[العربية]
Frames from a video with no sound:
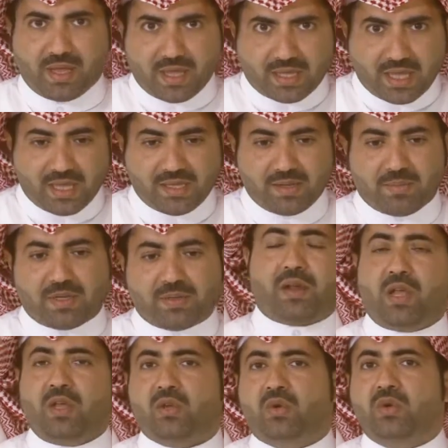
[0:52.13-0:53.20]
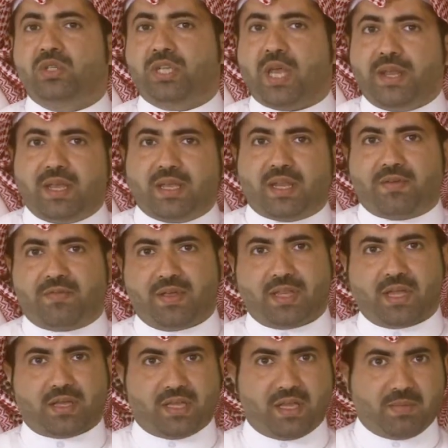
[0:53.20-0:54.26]
أكاديمي راح يكون شريكنا في
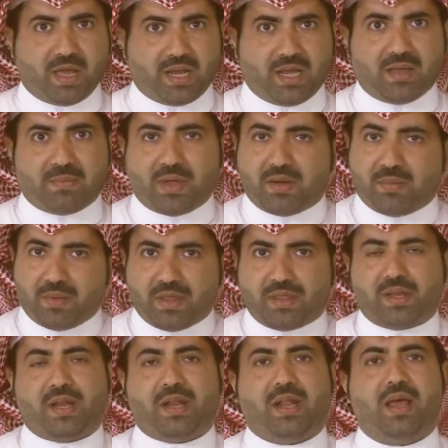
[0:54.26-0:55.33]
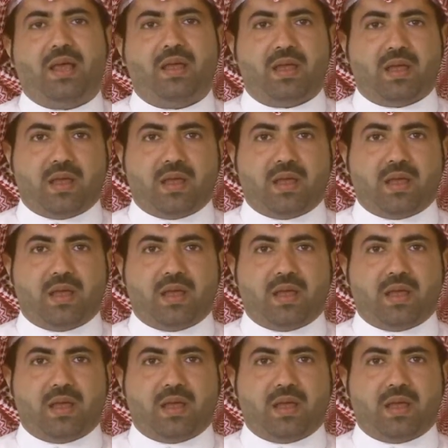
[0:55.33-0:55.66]
تقديم هالعمل بإذن الله